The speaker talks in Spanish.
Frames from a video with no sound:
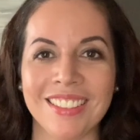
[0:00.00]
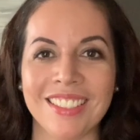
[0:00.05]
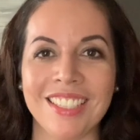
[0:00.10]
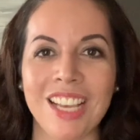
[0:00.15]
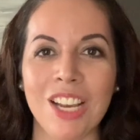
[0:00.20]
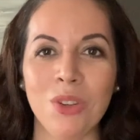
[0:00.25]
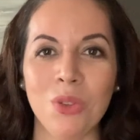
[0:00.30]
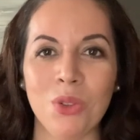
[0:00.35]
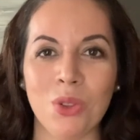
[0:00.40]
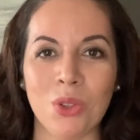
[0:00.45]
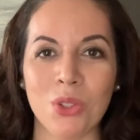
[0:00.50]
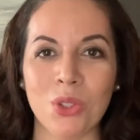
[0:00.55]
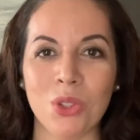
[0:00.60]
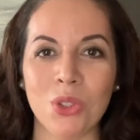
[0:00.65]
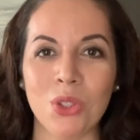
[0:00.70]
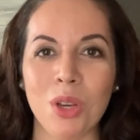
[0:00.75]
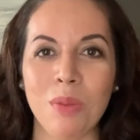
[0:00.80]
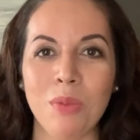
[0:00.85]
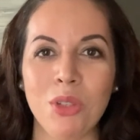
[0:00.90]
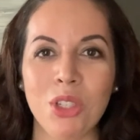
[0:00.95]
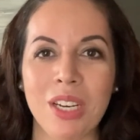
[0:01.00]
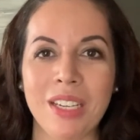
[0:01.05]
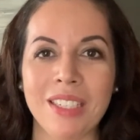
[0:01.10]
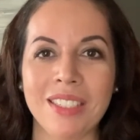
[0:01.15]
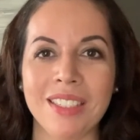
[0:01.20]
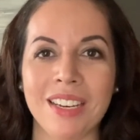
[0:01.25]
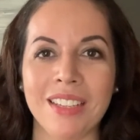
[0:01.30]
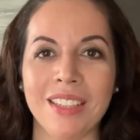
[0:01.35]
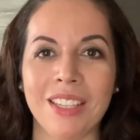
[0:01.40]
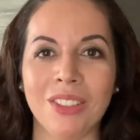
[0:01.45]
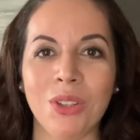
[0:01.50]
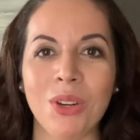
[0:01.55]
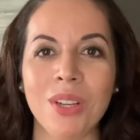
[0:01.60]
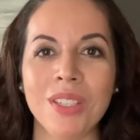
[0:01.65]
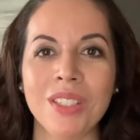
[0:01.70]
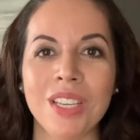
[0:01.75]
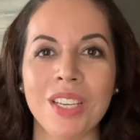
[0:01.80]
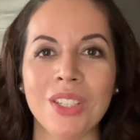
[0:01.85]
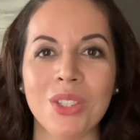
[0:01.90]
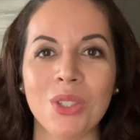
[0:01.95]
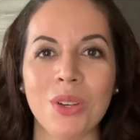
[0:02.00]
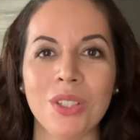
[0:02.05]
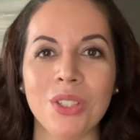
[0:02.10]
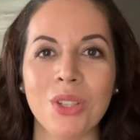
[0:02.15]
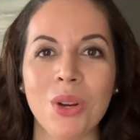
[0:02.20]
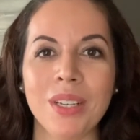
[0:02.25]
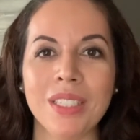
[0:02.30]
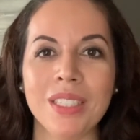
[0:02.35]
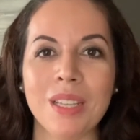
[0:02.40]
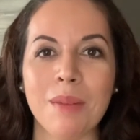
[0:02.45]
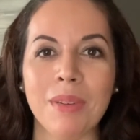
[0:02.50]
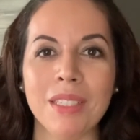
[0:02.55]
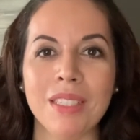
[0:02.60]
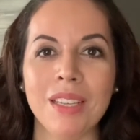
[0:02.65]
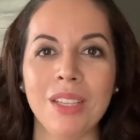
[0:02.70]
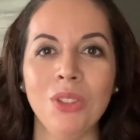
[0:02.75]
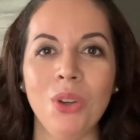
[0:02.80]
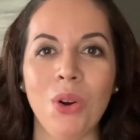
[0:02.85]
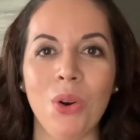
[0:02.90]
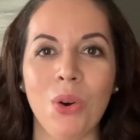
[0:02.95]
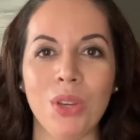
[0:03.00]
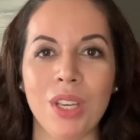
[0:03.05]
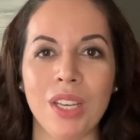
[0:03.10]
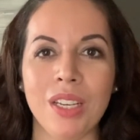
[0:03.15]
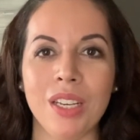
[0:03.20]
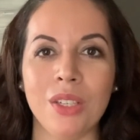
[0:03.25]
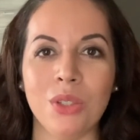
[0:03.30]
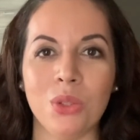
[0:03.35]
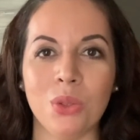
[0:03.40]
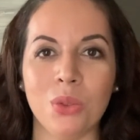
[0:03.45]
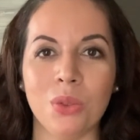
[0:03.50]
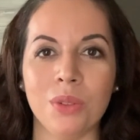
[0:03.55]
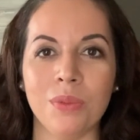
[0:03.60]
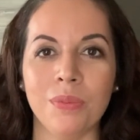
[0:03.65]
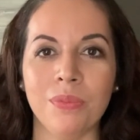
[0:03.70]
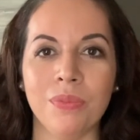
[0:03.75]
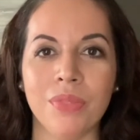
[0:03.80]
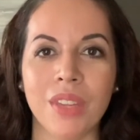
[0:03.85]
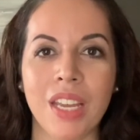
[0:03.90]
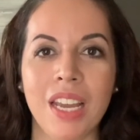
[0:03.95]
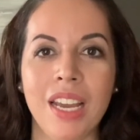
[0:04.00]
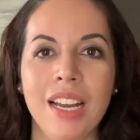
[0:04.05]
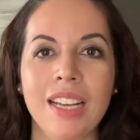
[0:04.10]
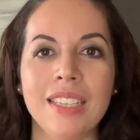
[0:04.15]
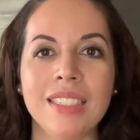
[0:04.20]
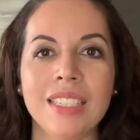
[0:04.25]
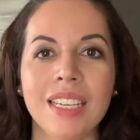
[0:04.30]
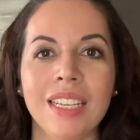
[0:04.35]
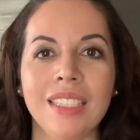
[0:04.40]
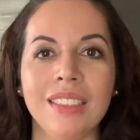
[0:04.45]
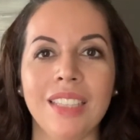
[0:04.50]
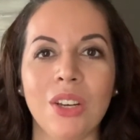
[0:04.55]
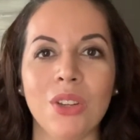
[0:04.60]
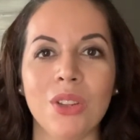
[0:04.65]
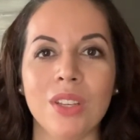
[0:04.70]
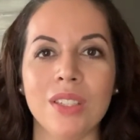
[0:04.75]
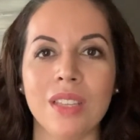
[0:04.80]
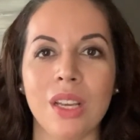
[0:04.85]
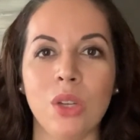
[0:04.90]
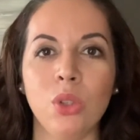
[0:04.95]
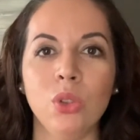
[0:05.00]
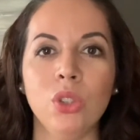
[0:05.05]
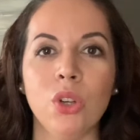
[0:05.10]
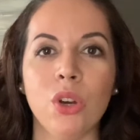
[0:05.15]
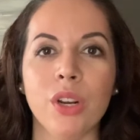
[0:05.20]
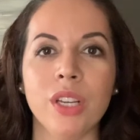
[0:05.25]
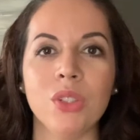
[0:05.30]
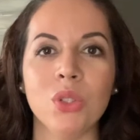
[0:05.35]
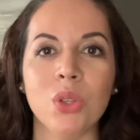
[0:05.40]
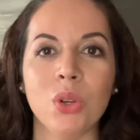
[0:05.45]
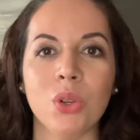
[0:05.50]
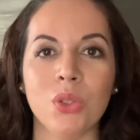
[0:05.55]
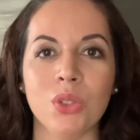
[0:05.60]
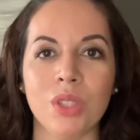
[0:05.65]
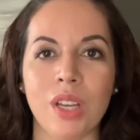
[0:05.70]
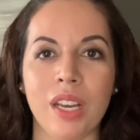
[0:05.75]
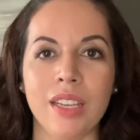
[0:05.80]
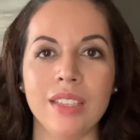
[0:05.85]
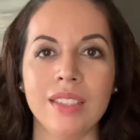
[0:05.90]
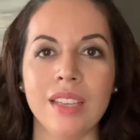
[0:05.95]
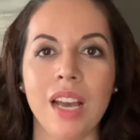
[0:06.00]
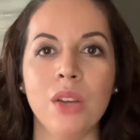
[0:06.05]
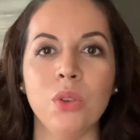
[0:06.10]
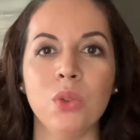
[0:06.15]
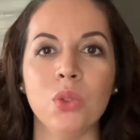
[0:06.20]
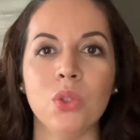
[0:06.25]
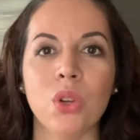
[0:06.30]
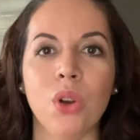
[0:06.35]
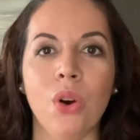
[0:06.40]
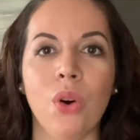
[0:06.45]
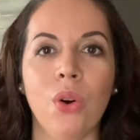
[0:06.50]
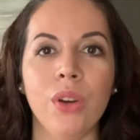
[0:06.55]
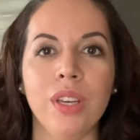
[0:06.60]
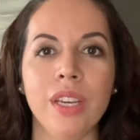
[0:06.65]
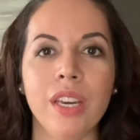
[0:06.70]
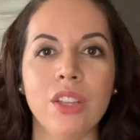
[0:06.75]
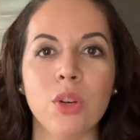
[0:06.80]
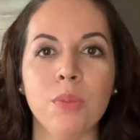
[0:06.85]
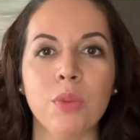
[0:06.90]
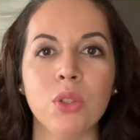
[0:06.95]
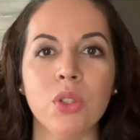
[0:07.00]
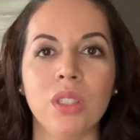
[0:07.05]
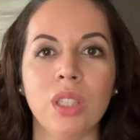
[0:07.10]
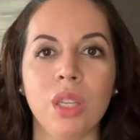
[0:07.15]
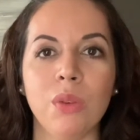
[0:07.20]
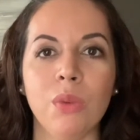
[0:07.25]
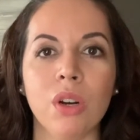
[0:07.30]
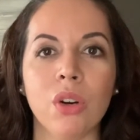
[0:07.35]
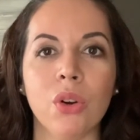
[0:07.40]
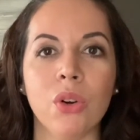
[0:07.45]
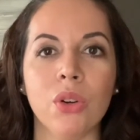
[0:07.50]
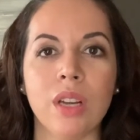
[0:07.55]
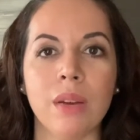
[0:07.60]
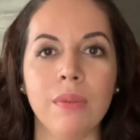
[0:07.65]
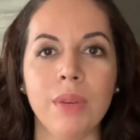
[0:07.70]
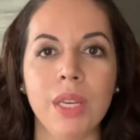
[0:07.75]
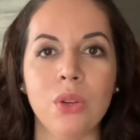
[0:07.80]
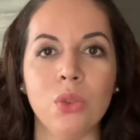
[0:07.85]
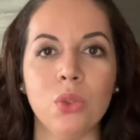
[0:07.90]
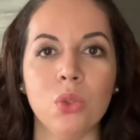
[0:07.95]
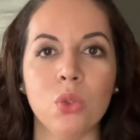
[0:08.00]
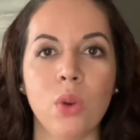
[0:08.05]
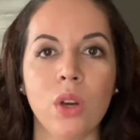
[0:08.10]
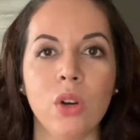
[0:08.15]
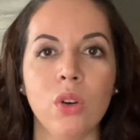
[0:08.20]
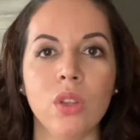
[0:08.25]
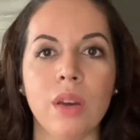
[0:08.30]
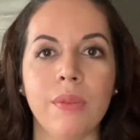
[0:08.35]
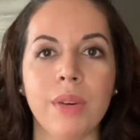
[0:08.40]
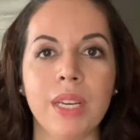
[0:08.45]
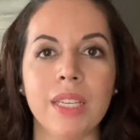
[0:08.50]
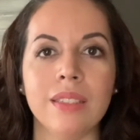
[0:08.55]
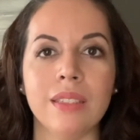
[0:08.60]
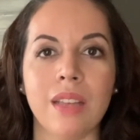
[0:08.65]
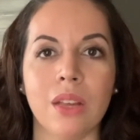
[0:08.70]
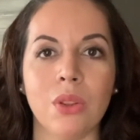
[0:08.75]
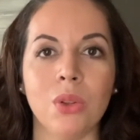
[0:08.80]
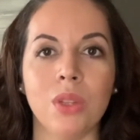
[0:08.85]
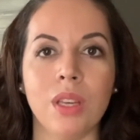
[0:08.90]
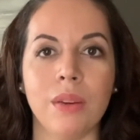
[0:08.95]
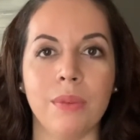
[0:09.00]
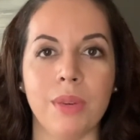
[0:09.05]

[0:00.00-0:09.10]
Saludos, soy Michelle Estrada Torres y esto es lo que está pasando hoy en el sur. El secretario de Salud Lorenzo González anunció hoy que dio positivo a coronavirus luego de haber estado de